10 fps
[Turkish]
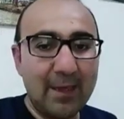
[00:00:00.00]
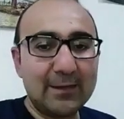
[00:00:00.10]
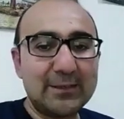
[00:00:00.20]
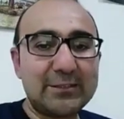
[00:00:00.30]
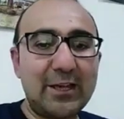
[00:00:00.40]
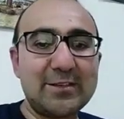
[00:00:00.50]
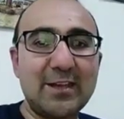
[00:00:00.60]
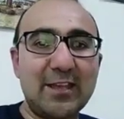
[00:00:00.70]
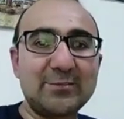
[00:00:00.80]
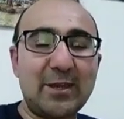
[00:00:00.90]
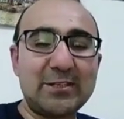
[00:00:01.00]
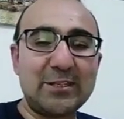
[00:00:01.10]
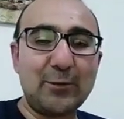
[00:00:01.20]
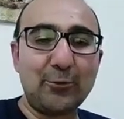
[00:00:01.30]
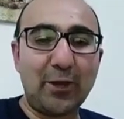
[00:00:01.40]
Nişancı yazma
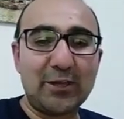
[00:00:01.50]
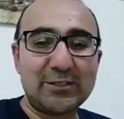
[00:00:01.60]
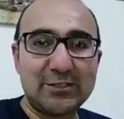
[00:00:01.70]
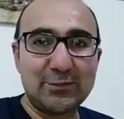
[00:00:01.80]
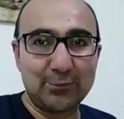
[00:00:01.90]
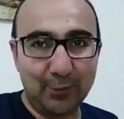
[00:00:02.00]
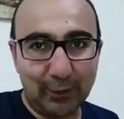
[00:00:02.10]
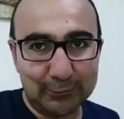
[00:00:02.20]
işiyle uğraştığı için doğal